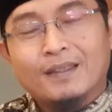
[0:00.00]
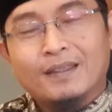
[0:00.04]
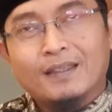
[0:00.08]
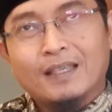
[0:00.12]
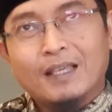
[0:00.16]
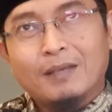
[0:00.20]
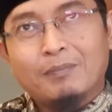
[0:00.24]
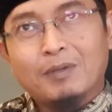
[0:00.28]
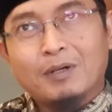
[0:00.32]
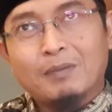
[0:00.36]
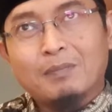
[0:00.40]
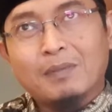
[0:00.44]

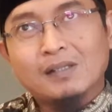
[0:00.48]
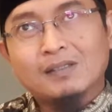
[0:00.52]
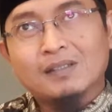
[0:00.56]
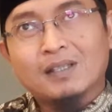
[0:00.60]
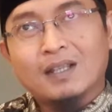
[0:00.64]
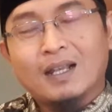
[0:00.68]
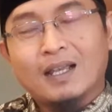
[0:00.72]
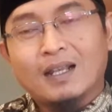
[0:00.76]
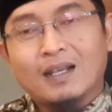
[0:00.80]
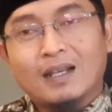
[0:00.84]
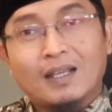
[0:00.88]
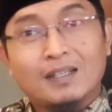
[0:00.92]
Ya
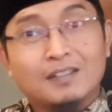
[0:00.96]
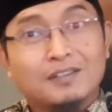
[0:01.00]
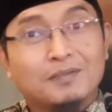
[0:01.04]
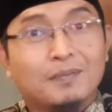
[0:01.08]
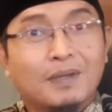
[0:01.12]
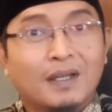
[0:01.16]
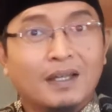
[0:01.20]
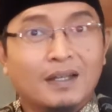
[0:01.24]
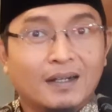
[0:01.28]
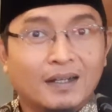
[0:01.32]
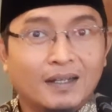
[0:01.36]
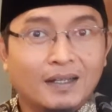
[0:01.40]
permasalahan
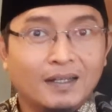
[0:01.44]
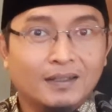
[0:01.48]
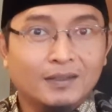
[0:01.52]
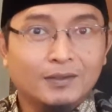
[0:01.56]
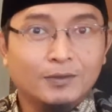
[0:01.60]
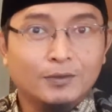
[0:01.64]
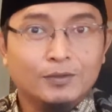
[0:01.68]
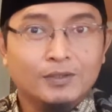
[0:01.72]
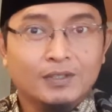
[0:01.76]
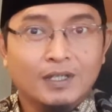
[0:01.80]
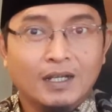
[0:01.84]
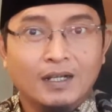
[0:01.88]
asmara
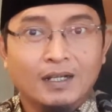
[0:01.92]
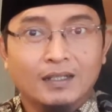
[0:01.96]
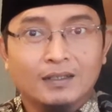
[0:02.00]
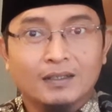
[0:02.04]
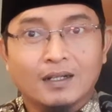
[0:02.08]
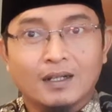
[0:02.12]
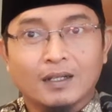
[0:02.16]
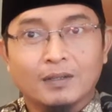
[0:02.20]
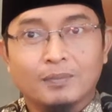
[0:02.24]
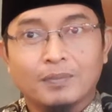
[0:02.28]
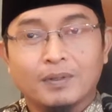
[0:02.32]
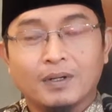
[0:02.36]
itu
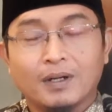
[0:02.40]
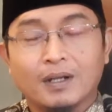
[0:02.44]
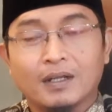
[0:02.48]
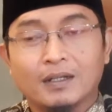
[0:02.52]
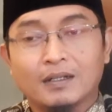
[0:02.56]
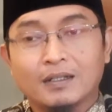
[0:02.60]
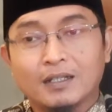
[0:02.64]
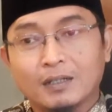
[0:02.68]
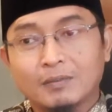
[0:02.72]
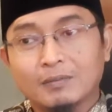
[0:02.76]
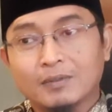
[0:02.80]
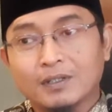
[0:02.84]
sangatlah
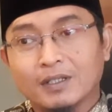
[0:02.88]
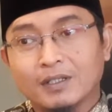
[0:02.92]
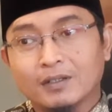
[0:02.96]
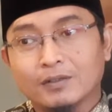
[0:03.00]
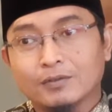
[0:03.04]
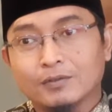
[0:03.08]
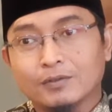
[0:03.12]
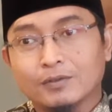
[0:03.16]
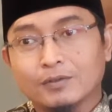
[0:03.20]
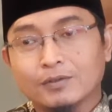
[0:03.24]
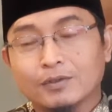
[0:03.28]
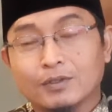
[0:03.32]
beragam ya
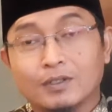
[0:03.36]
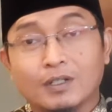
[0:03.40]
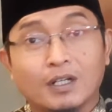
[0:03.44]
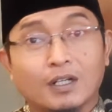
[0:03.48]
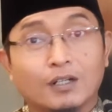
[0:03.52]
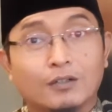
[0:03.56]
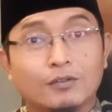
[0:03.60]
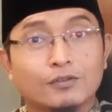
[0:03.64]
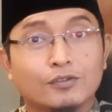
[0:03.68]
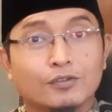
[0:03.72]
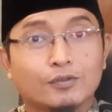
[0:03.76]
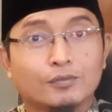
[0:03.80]
untuk
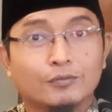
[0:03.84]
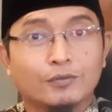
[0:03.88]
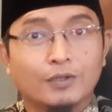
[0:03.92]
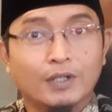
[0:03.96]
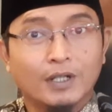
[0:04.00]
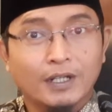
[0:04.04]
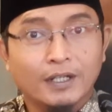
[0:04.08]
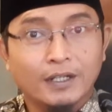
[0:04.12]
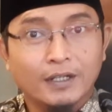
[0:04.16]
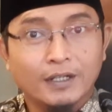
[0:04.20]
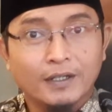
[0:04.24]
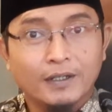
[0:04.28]
saudaraku
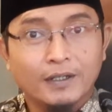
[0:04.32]
semua.